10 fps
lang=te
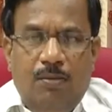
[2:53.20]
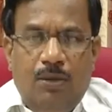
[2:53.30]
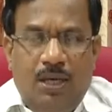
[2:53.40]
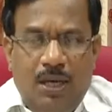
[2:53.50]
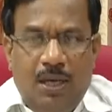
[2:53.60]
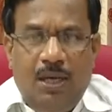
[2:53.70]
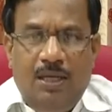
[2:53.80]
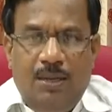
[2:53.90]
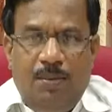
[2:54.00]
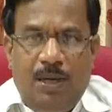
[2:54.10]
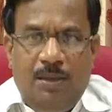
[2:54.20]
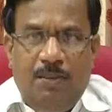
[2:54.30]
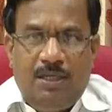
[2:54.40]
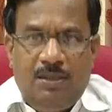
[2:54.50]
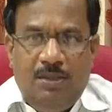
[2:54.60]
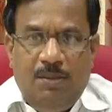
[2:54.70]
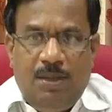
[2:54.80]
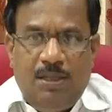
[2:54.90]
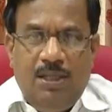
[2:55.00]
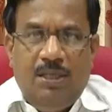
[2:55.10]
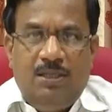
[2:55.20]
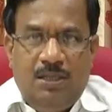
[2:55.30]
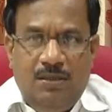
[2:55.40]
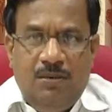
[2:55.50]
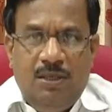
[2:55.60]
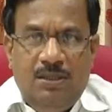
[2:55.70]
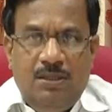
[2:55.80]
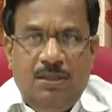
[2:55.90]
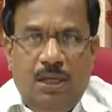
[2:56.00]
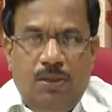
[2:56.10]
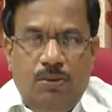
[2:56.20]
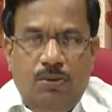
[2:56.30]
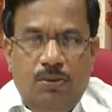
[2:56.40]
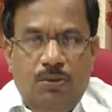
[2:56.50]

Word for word: ముఖ్యంగా ఈ పాడి పరిశ్రమ మీద ప్రత్యేక శ్రద్ధ వహించి అటు